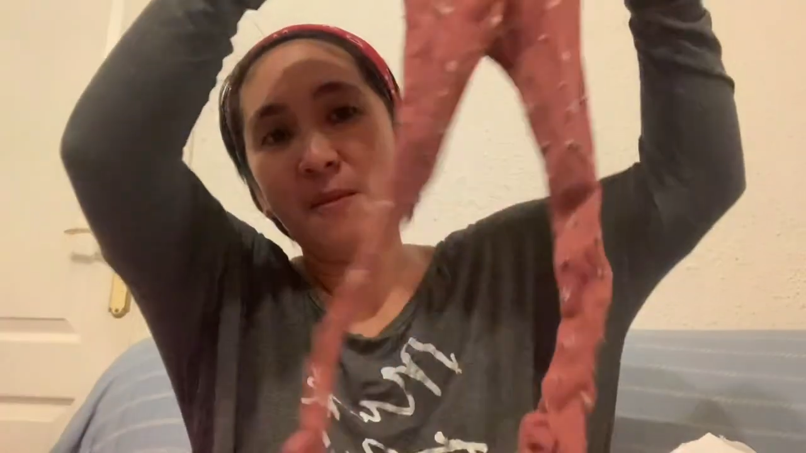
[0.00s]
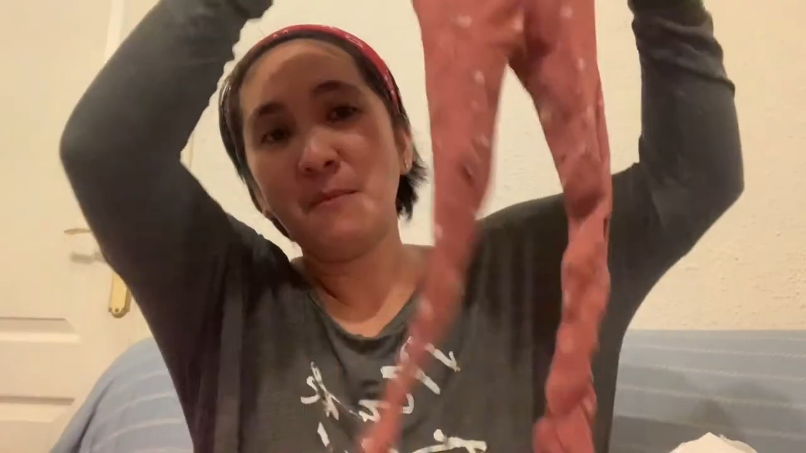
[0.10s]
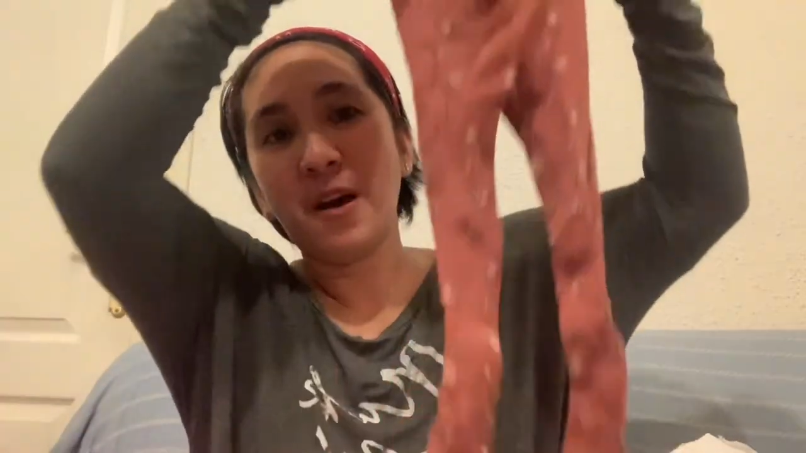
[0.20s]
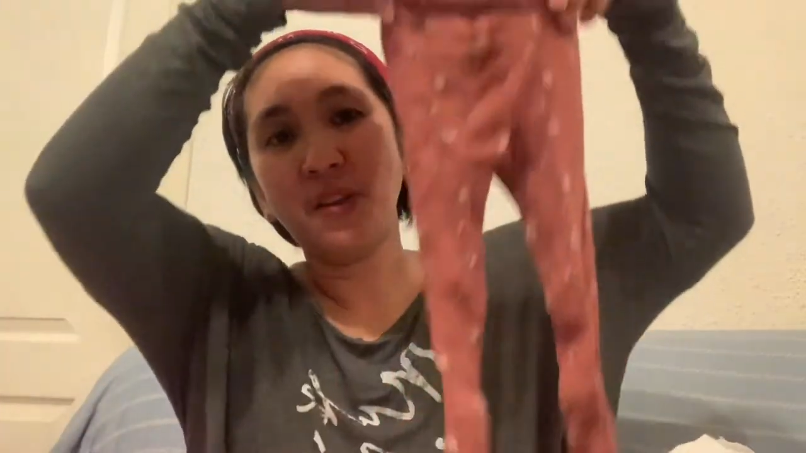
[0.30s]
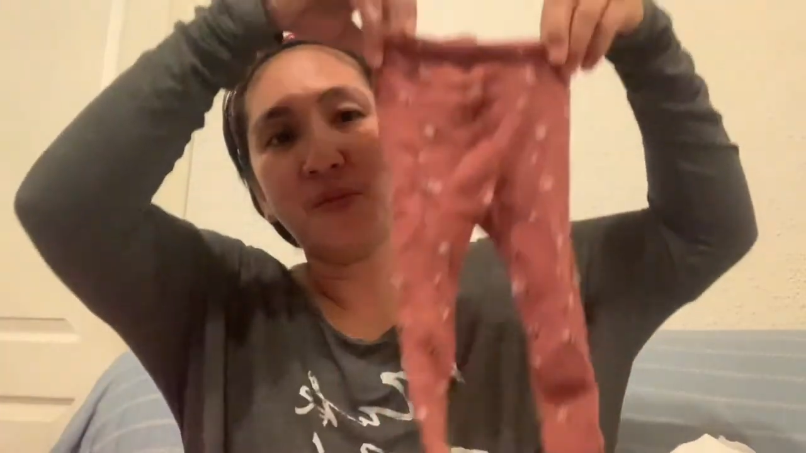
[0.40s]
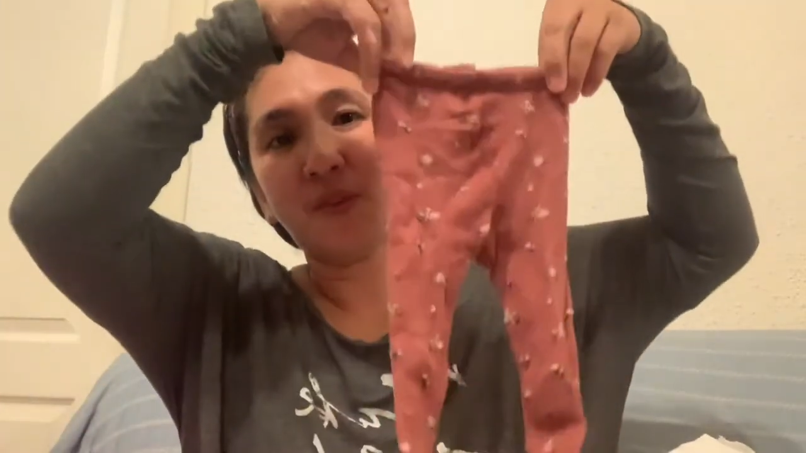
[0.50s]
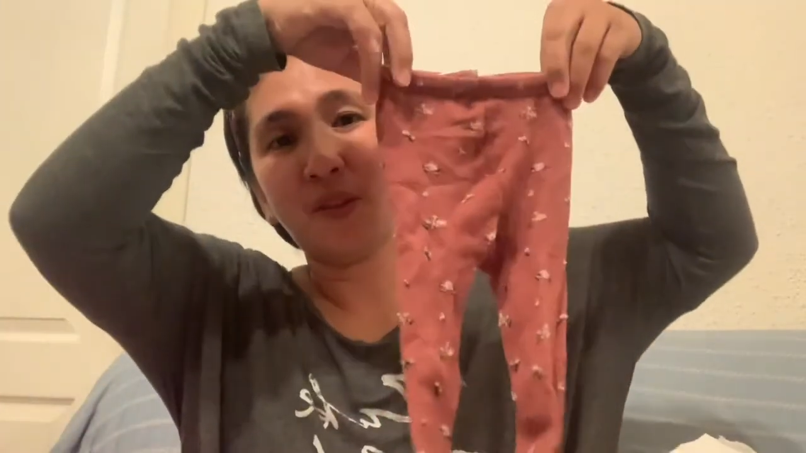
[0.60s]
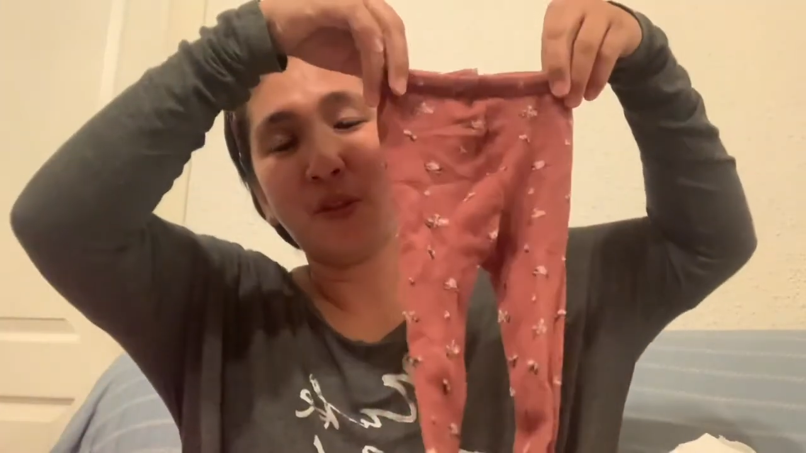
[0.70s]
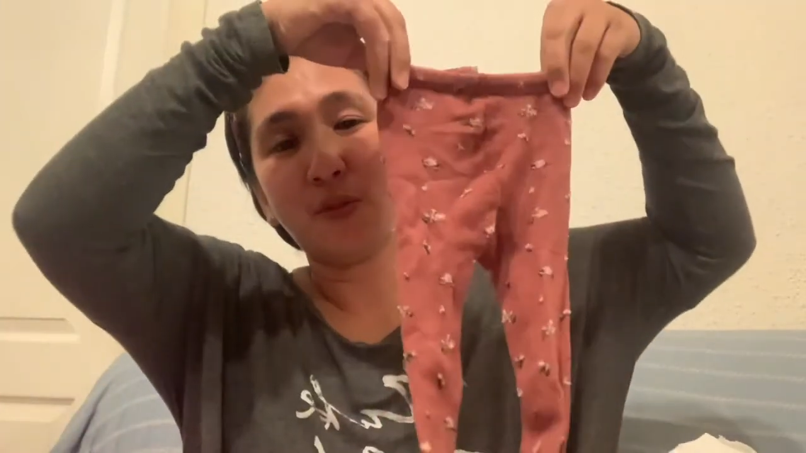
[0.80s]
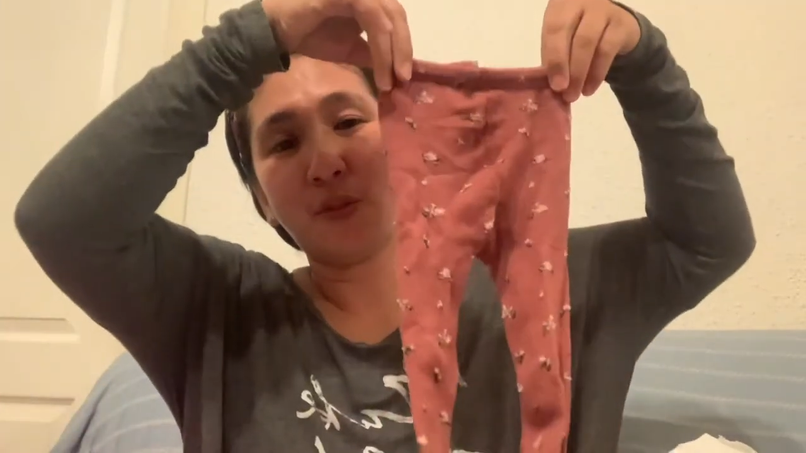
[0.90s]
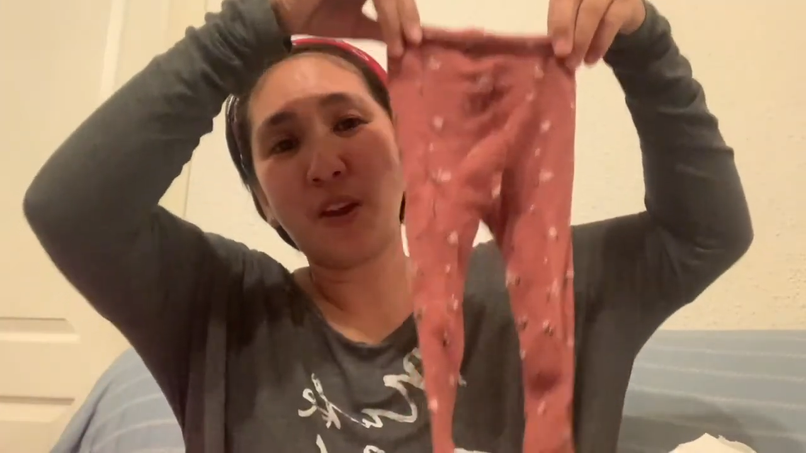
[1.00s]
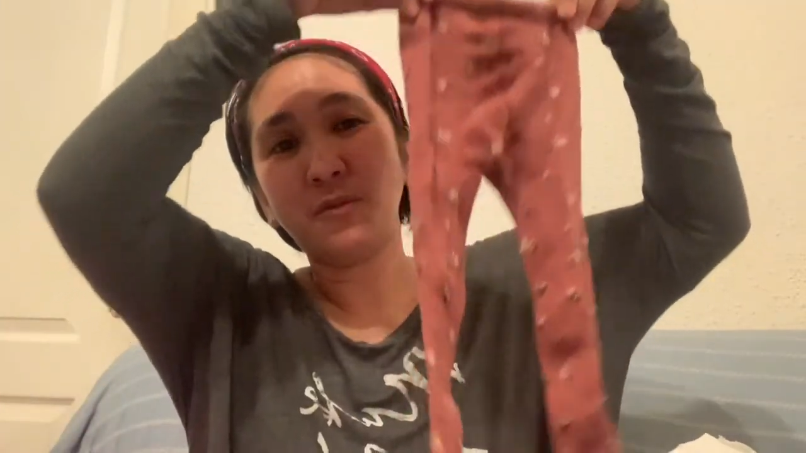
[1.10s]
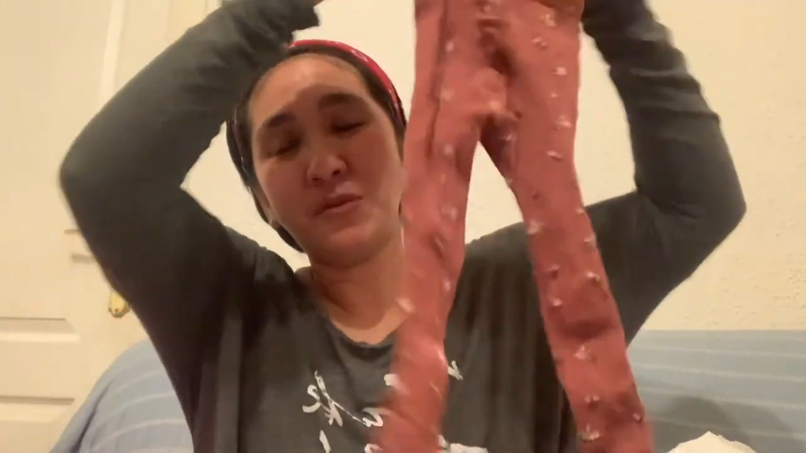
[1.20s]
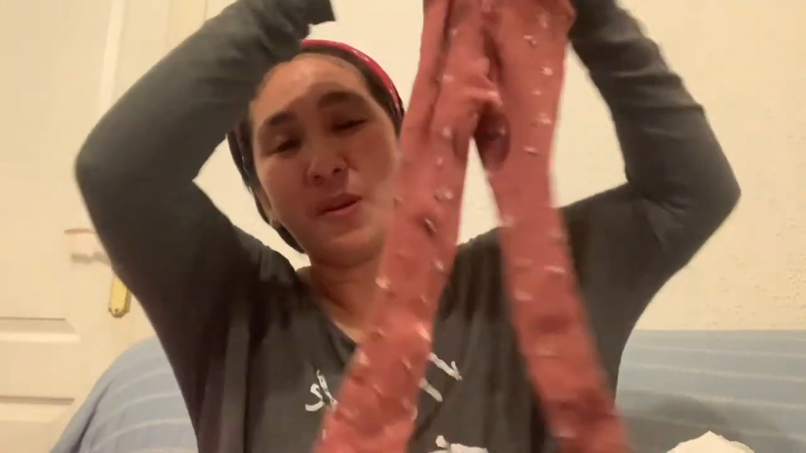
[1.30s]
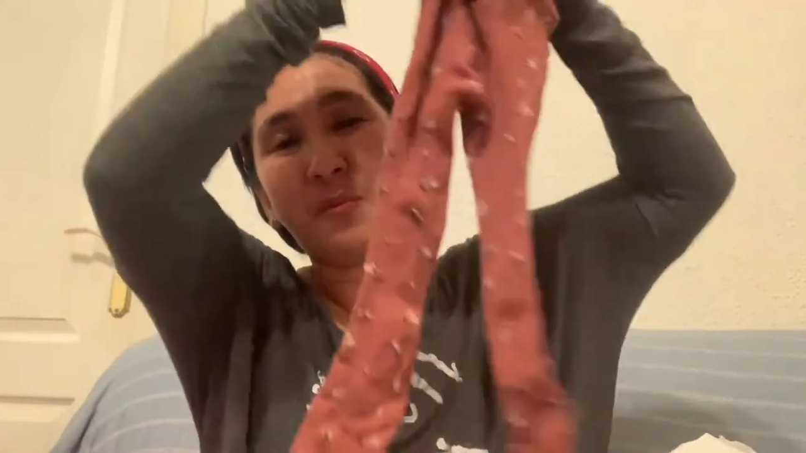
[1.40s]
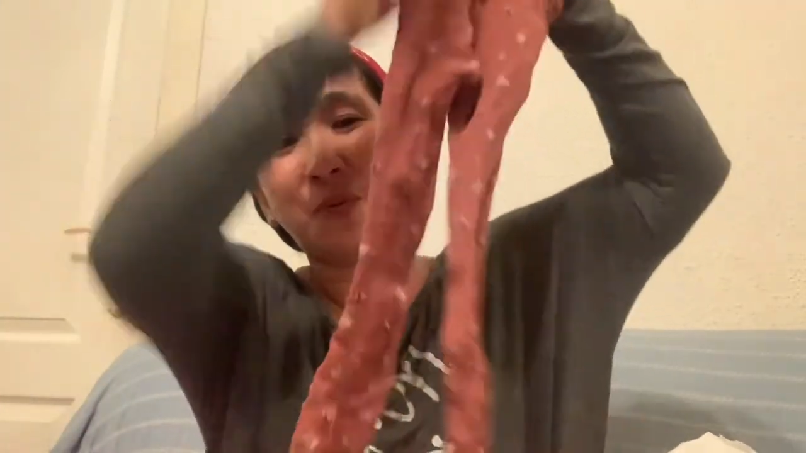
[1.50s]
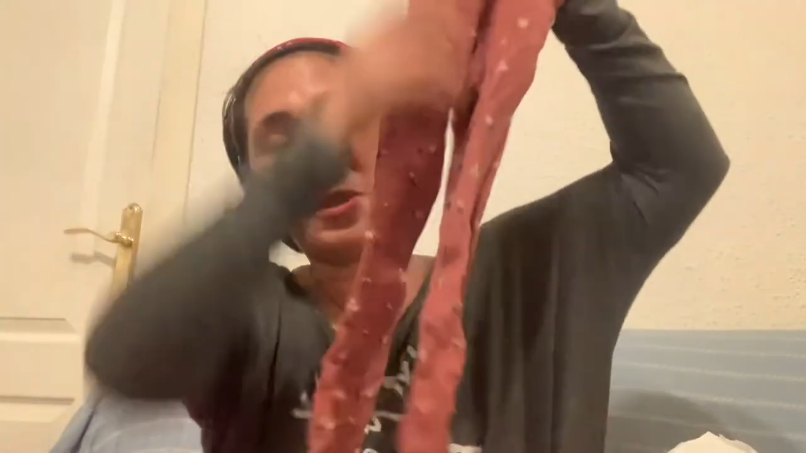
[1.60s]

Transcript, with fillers: Mga yotardos na po.